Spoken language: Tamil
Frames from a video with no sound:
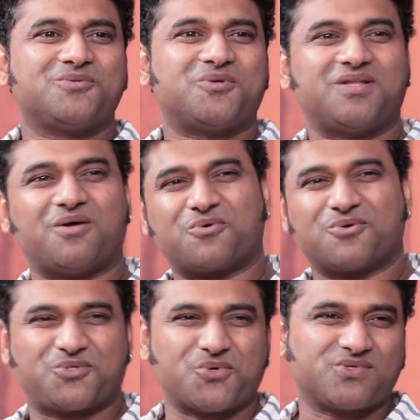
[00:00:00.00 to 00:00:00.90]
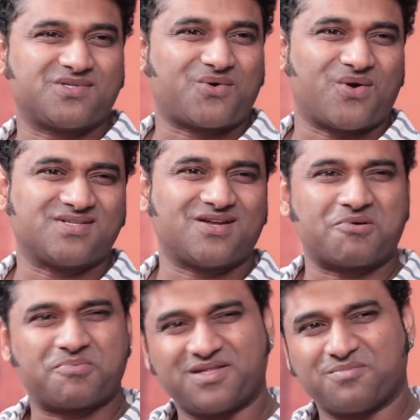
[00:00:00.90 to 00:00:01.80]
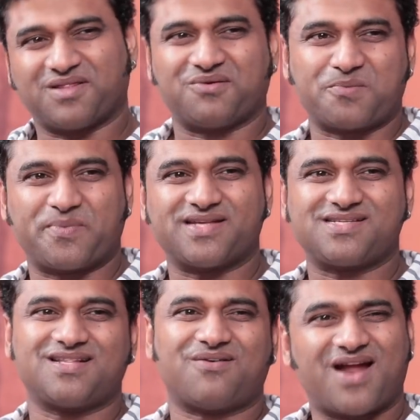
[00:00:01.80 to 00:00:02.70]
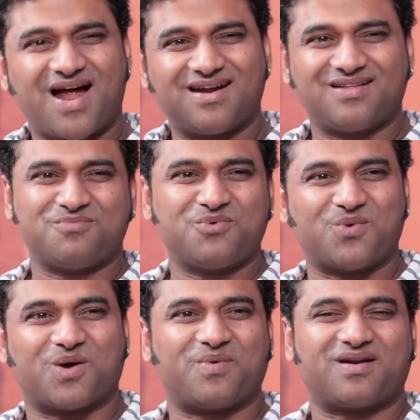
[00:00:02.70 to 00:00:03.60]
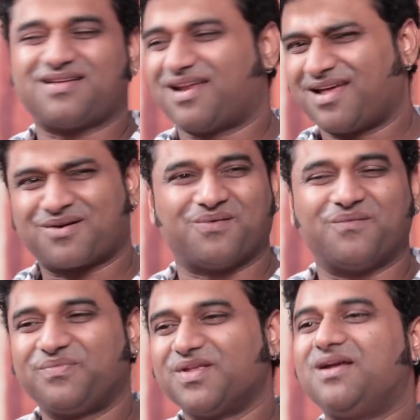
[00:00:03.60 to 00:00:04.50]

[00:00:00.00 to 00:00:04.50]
ஸோ அதில் அவரோட ஷோஸ் கான்சர்ட் அவரை பற்றி மற்றவங்க பேசினது அவர் ஆடினது மூணு ஒர்க் பண்ணுறது எல்லாம் இருக்கும்